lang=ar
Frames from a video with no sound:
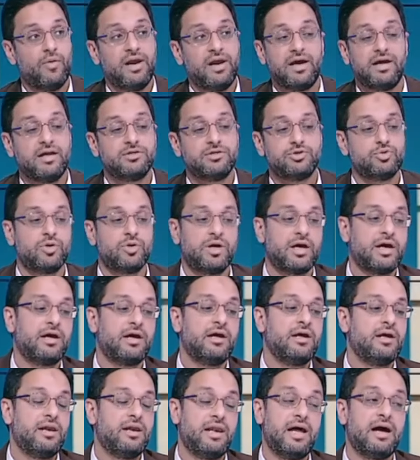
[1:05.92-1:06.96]
ولكن
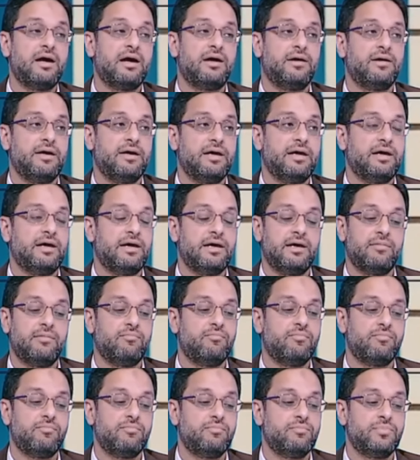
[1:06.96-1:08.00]
الزوجه لا آه،
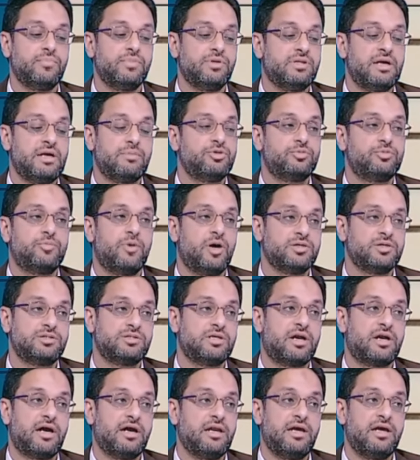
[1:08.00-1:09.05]
آه، ده مش
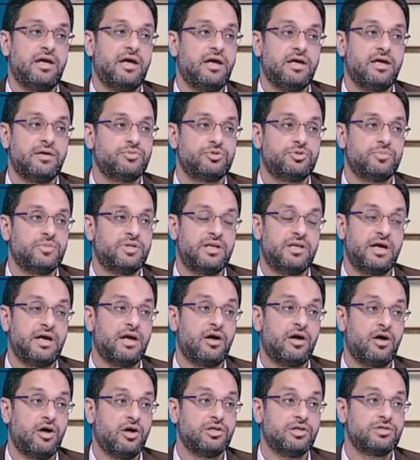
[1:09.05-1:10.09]
مأثر عليها هي مش
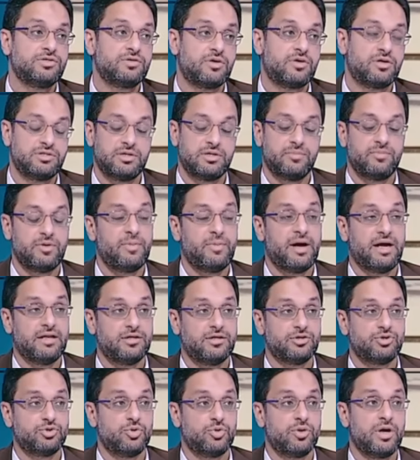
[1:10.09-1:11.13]
متضايقه خالص القصه بتبقى
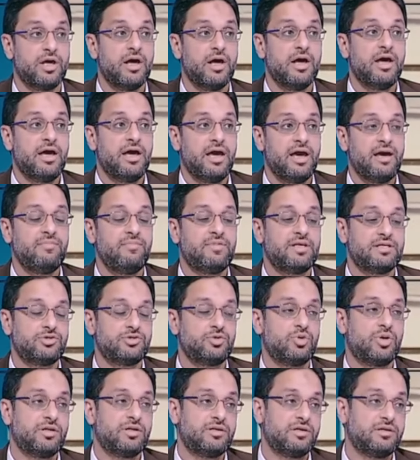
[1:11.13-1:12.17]
عند الزوج امتى
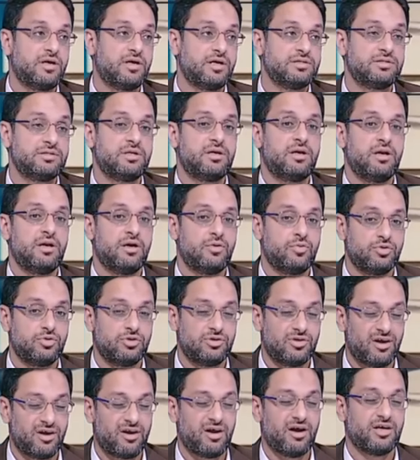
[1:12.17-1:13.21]
الزوجه تتاثر لو
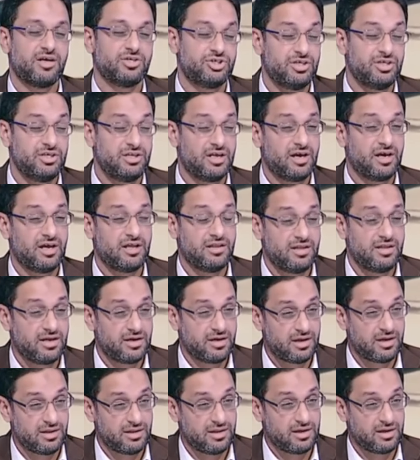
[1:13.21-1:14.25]
الدرجه شديده جدا
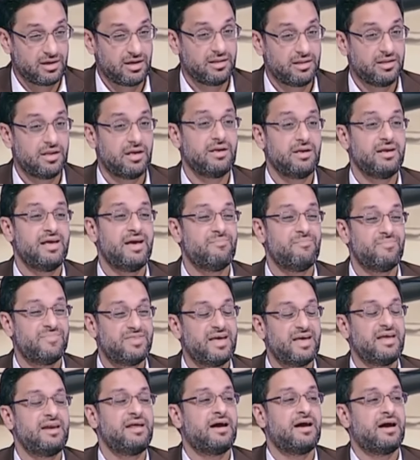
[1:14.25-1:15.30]
جدا جدا
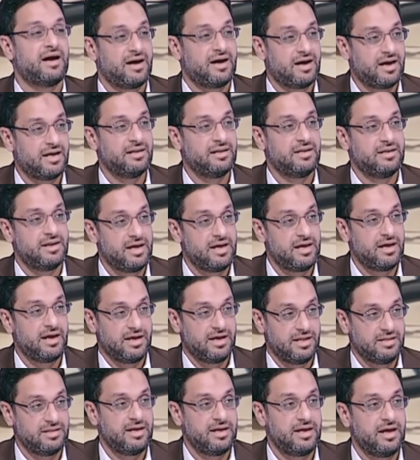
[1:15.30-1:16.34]
يمتنع عنها
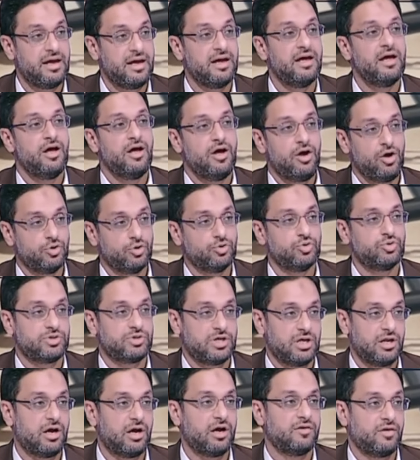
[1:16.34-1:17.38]
عندها
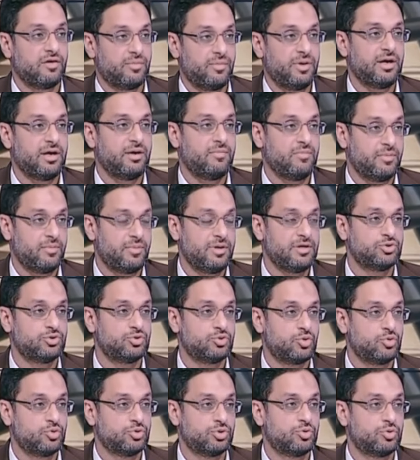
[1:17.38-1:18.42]
حدوث علاقه طبيعيه ما بين
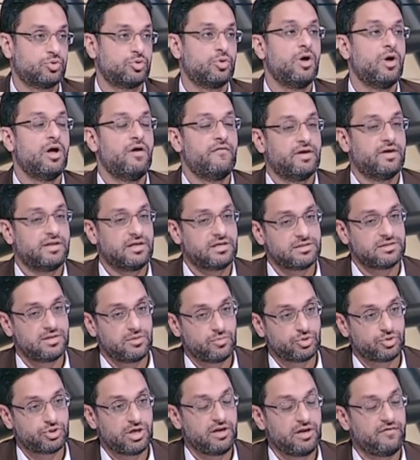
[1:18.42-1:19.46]
الزوج وزوجته فتحصل
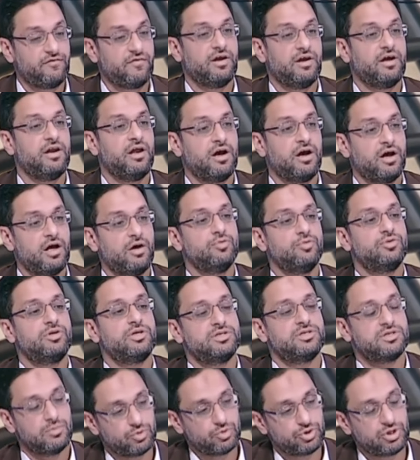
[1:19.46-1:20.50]
مشكله في العلاقه
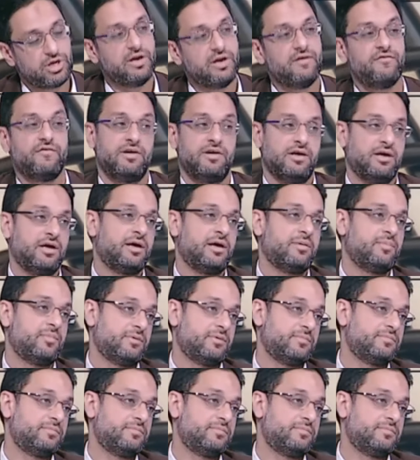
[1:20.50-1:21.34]
وتحصل مشكله في الانجاب